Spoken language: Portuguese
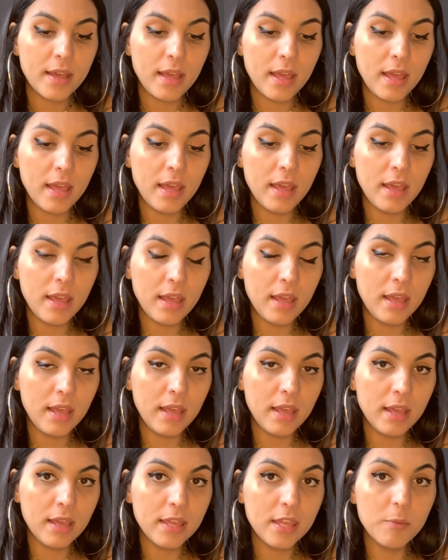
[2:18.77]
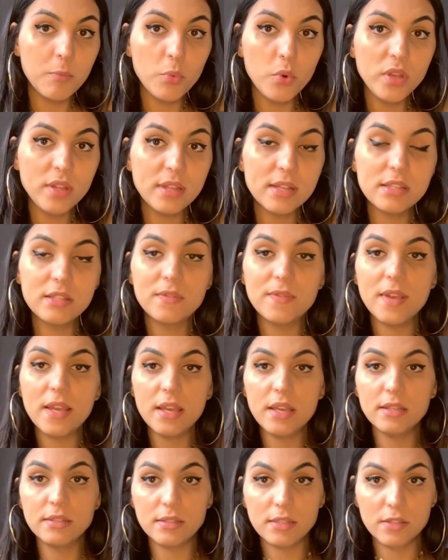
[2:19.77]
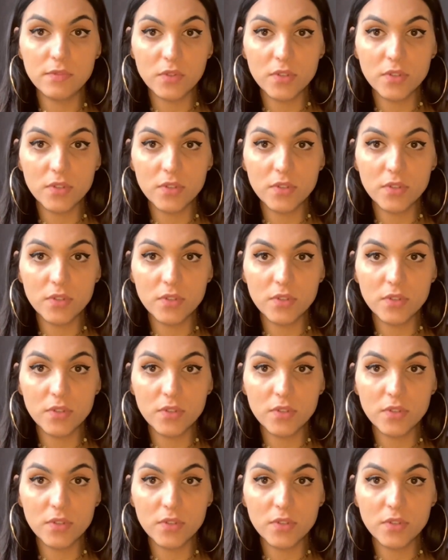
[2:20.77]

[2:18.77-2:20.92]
é que muitas vezes